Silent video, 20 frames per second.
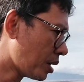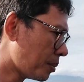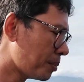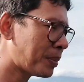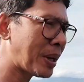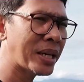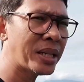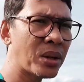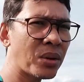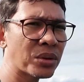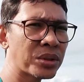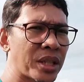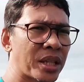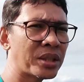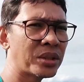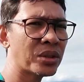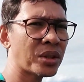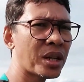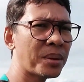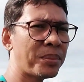ang payo ko sa
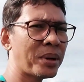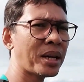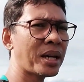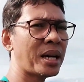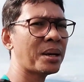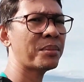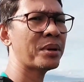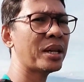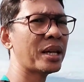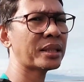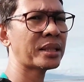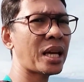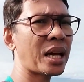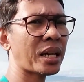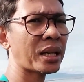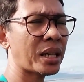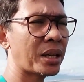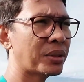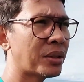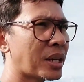inyo, kapag ka may
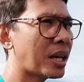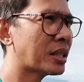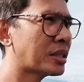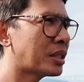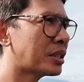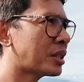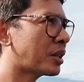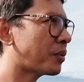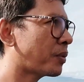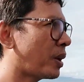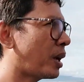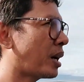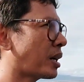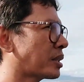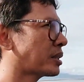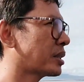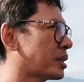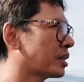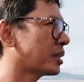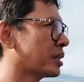atake kayo ng acid
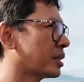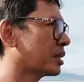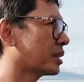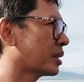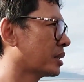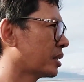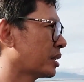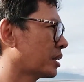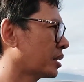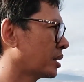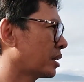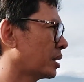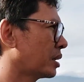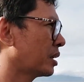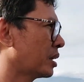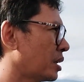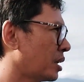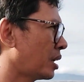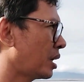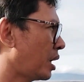reflux,
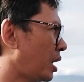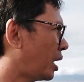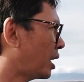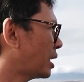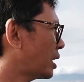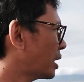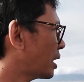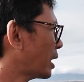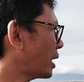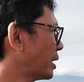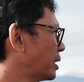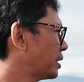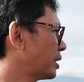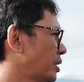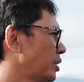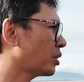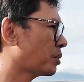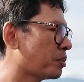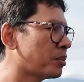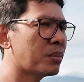ang
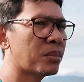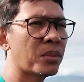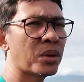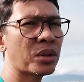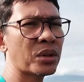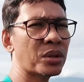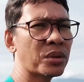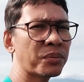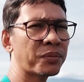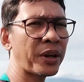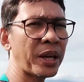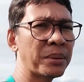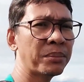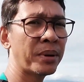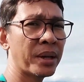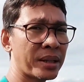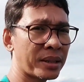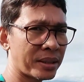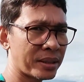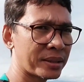kainin nyo, more on
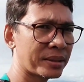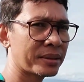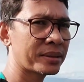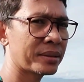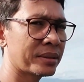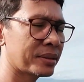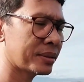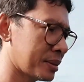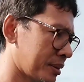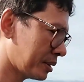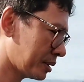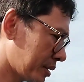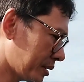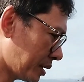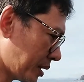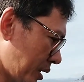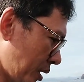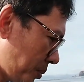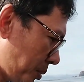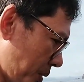fiber.
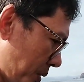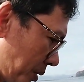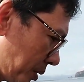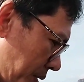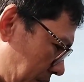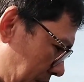Ano po?